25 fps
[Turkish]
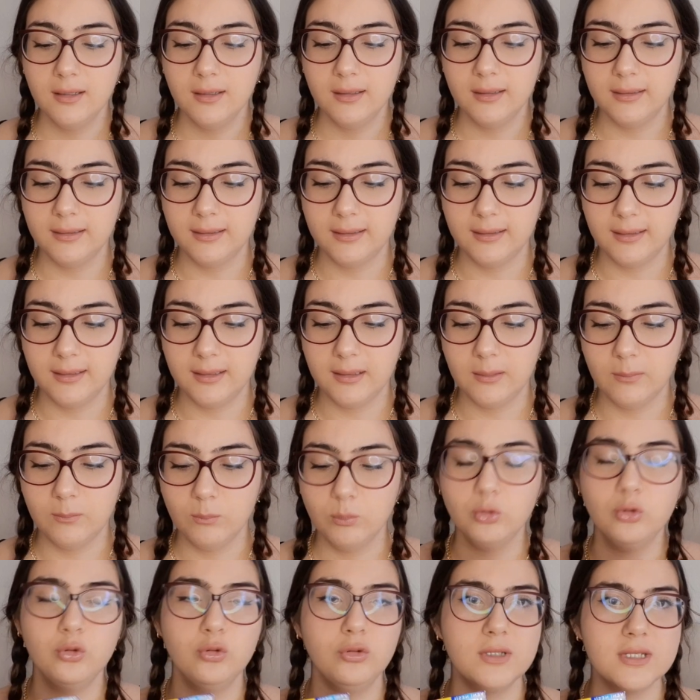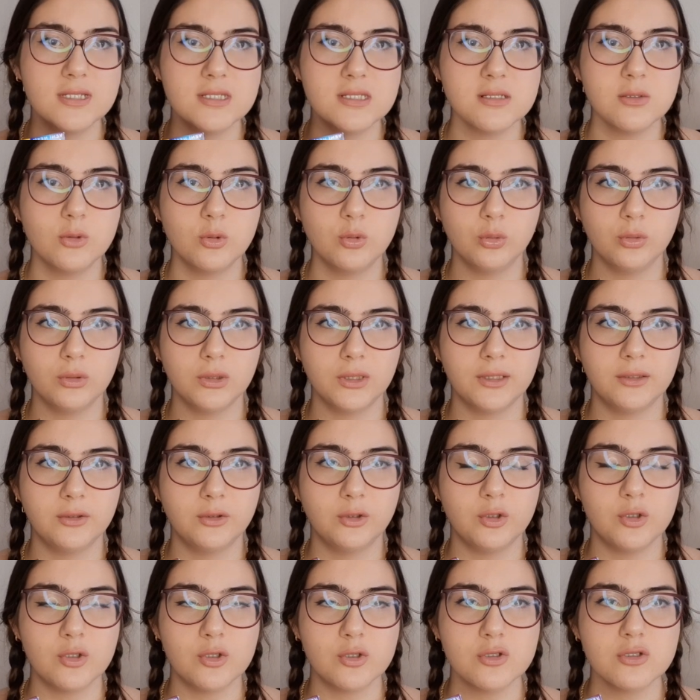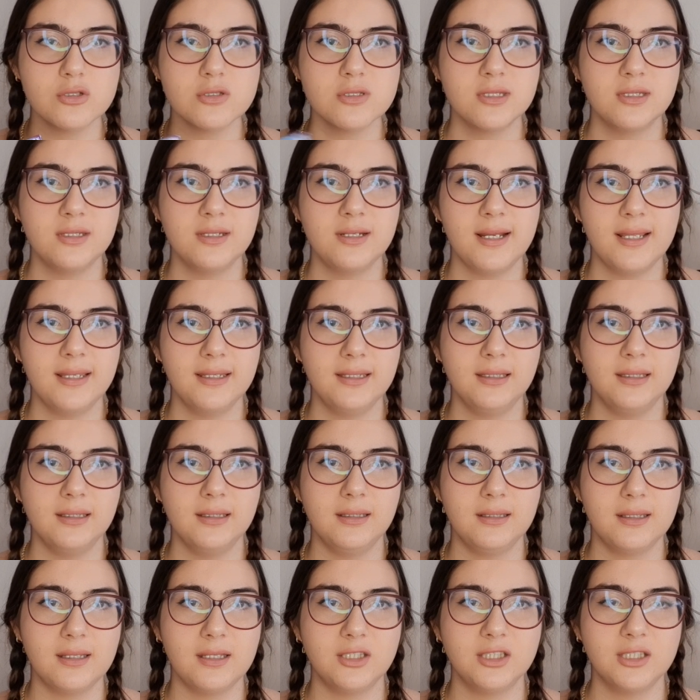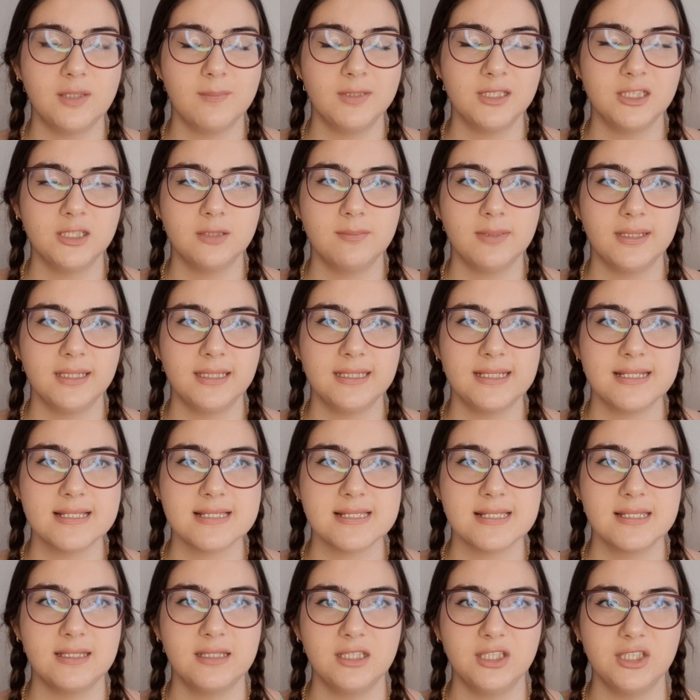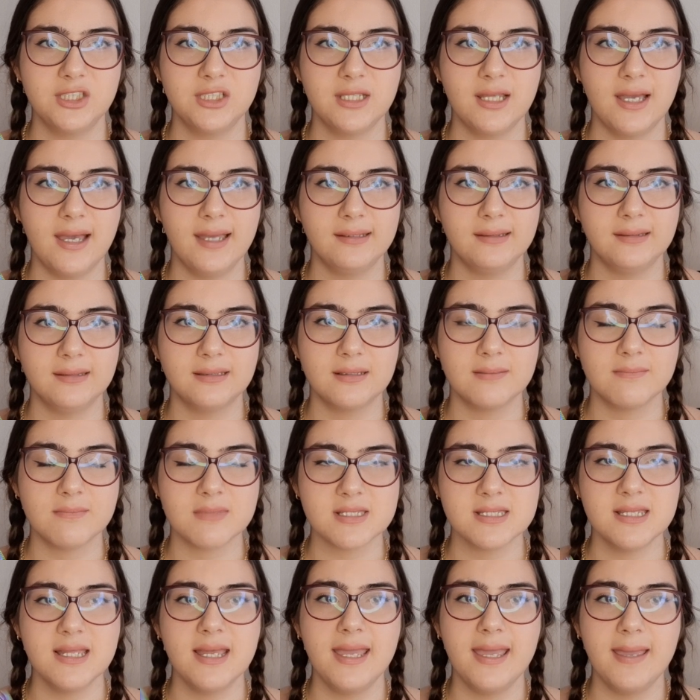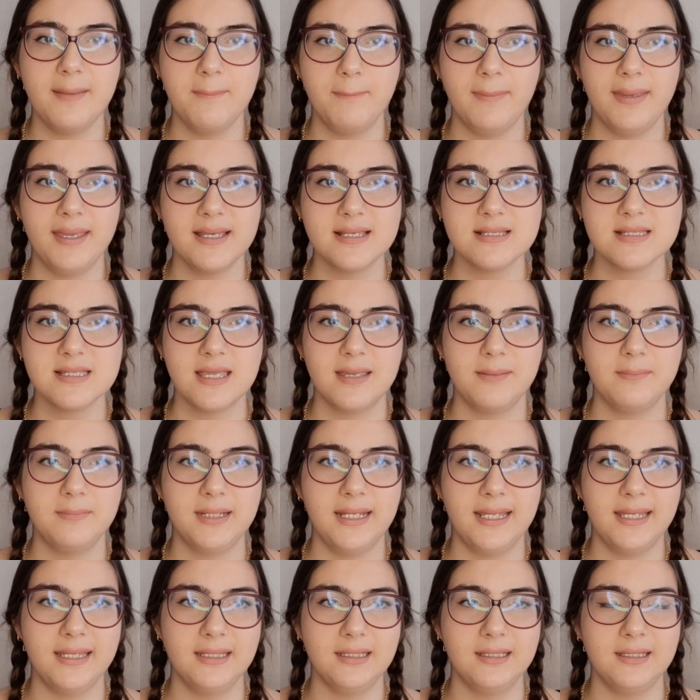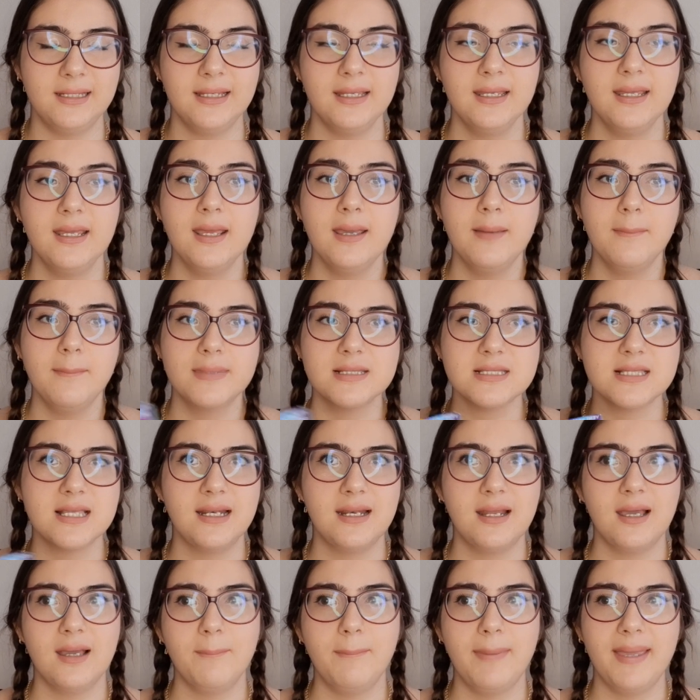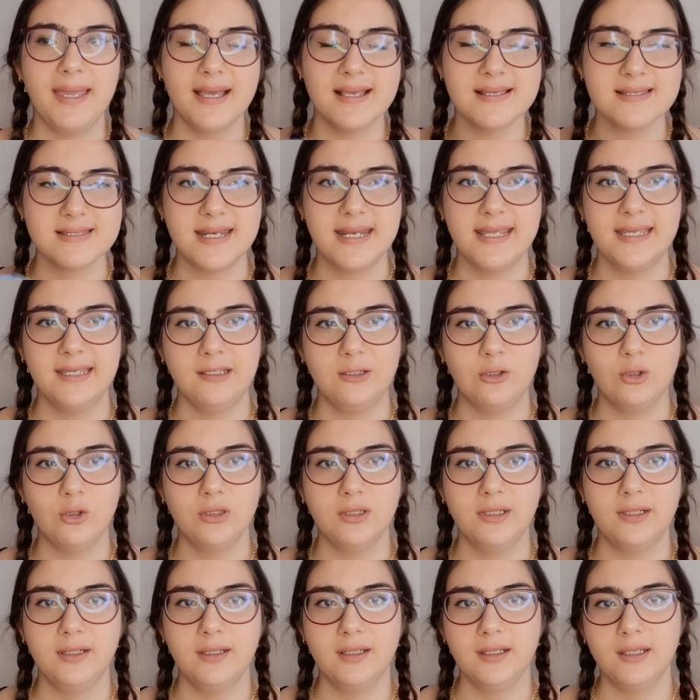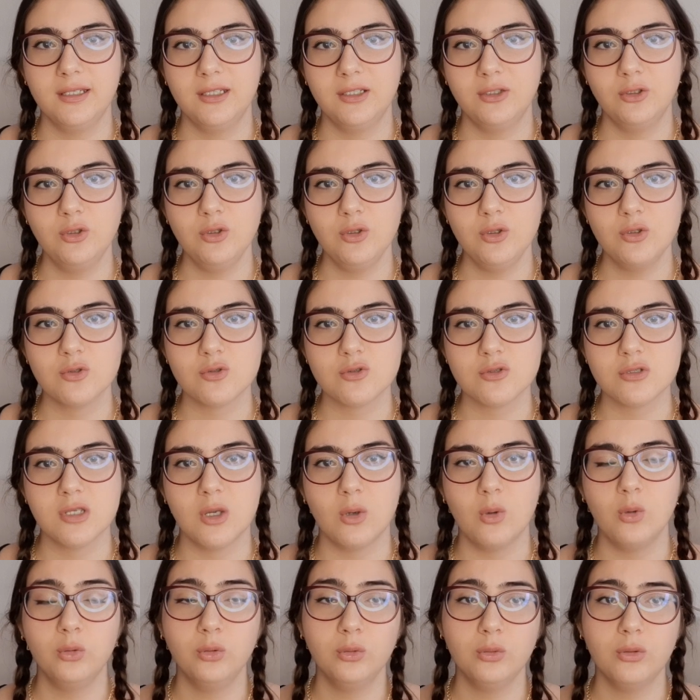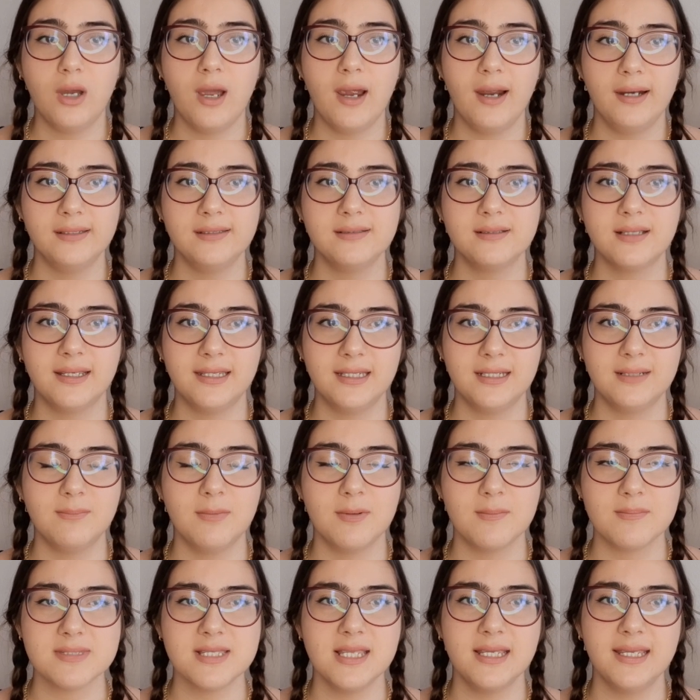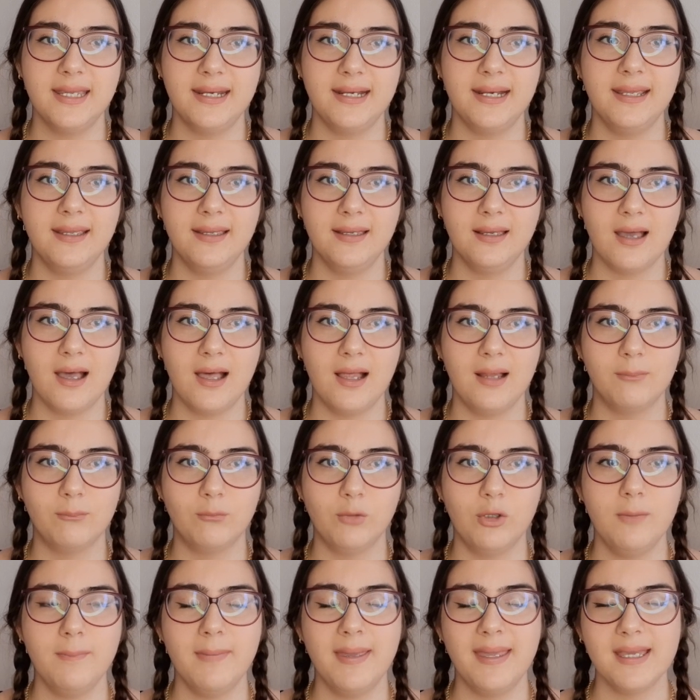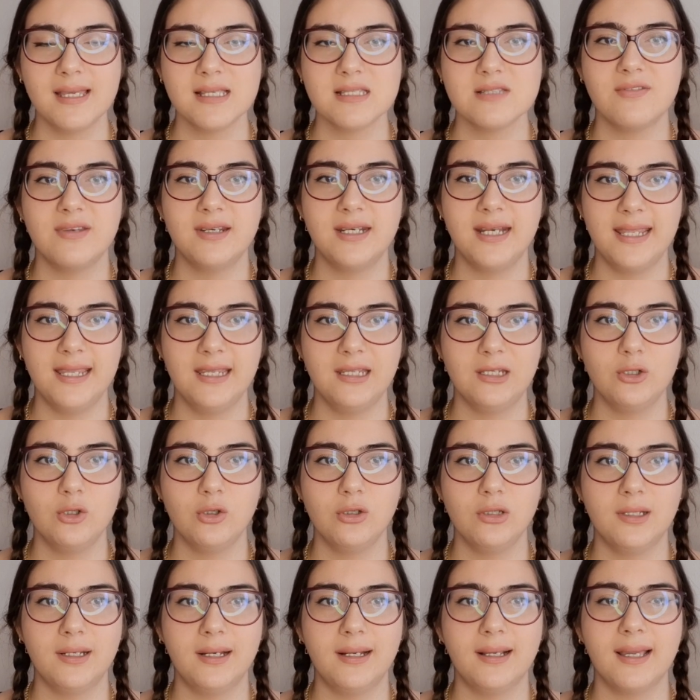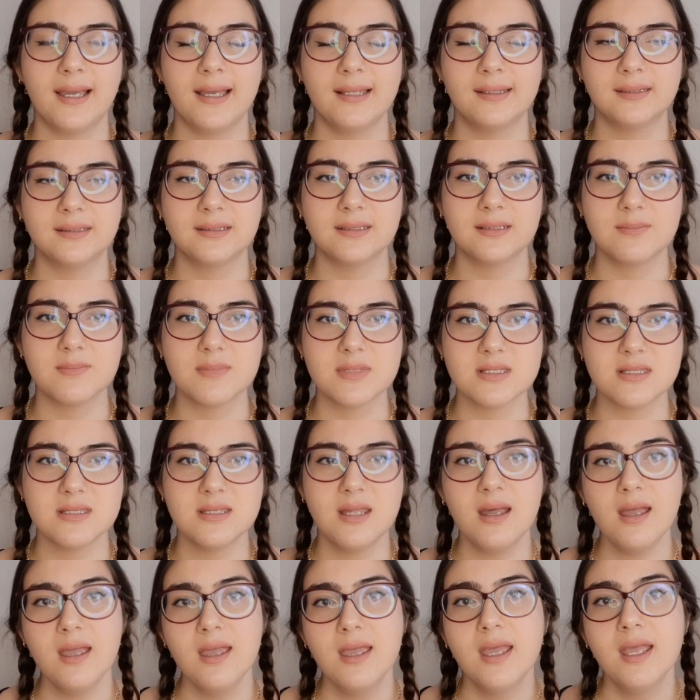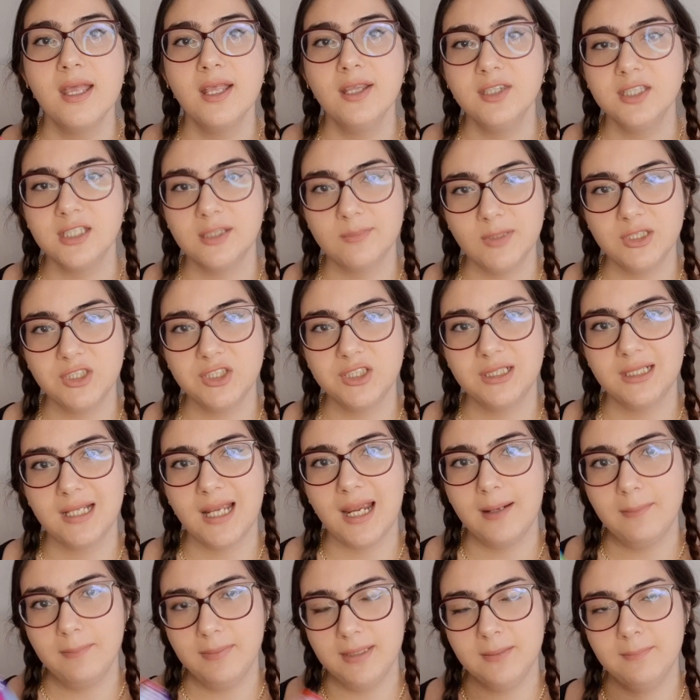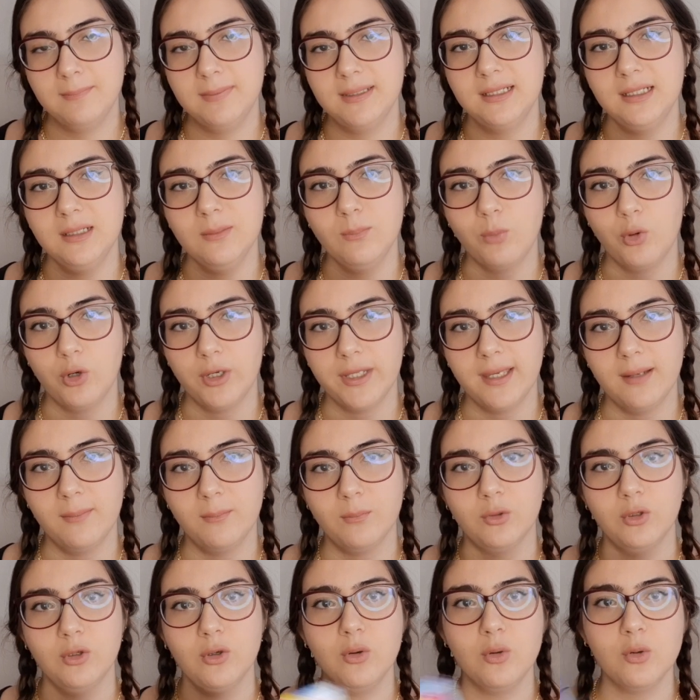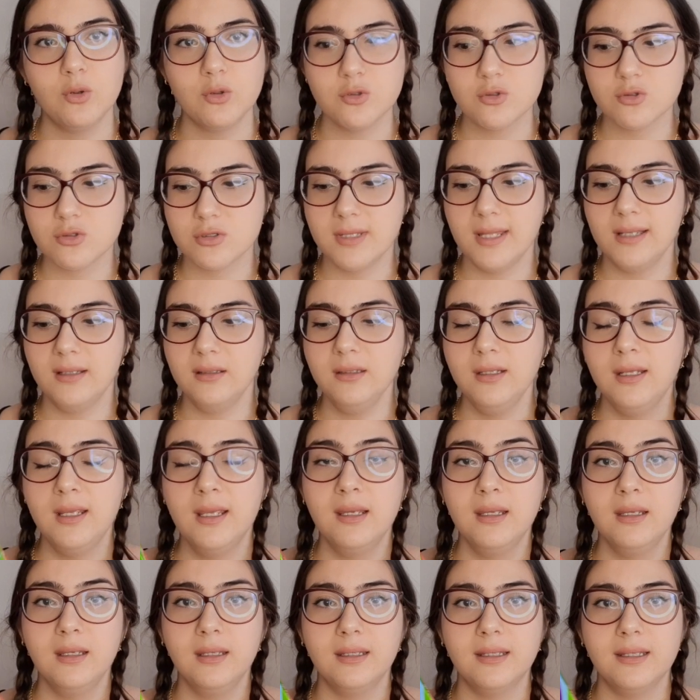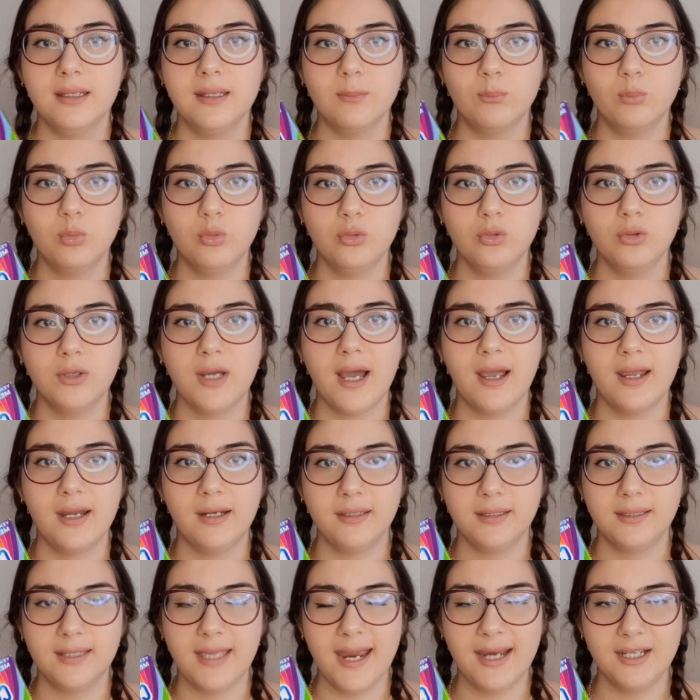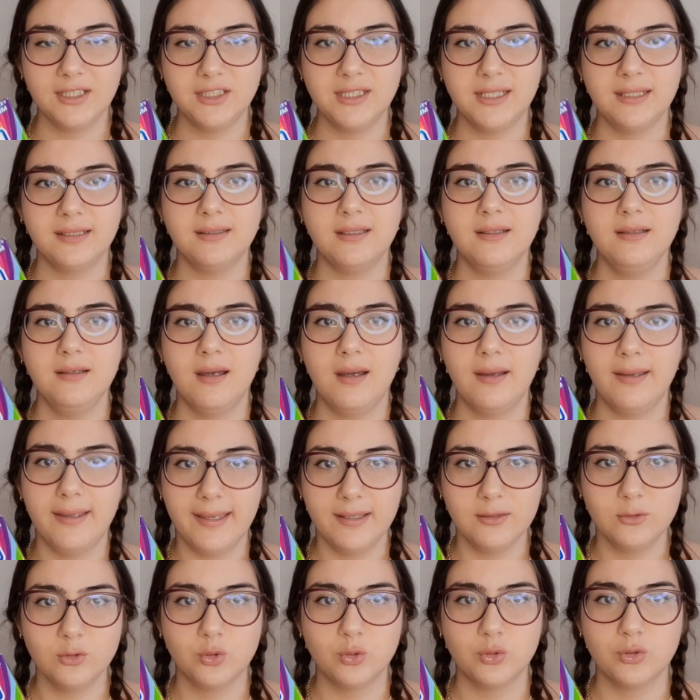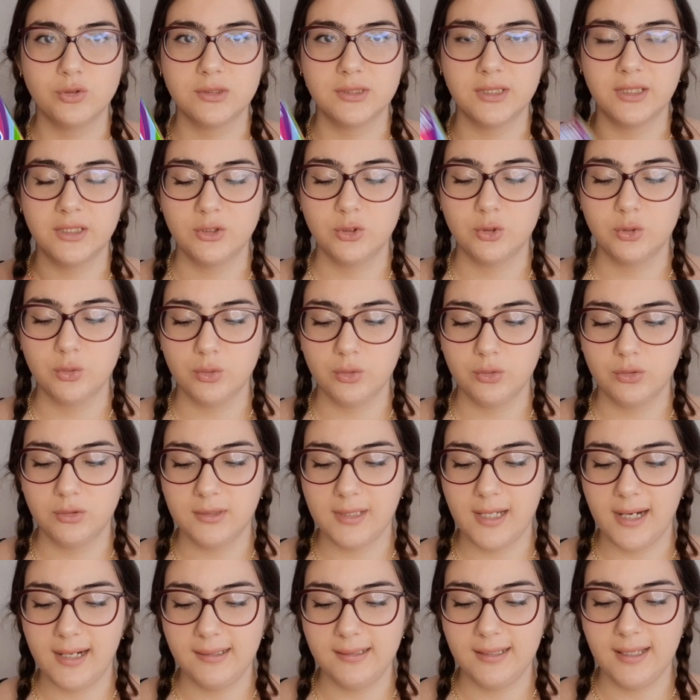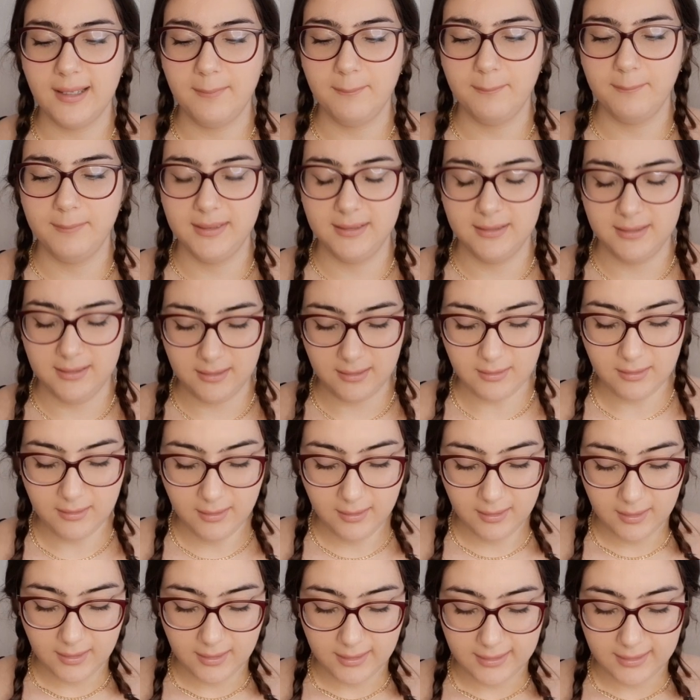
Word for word: Ee, bunu nasıl kullanıyoruz? Direkt e, çamaşır makinesinin içine attığımızda hem beyaz hem renkli mesela beyaz renkli olarak ayırıyoruz ya onu artık ayırmamıza gerek kalmıyor. Beyaz ve renkli olarak attığımızda çamaşırlar birbirini boyamıyor. O yüzden e, bu gerçekten hayat kurtarıcı ürünlerden biri.